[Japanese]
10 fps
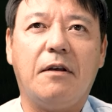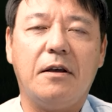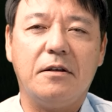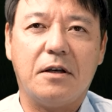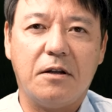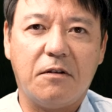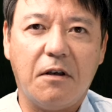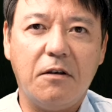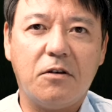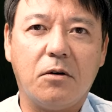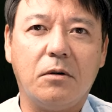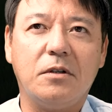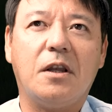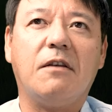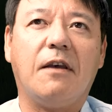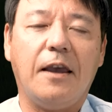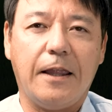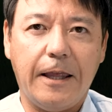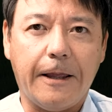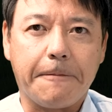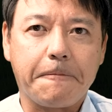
三者に接触した際に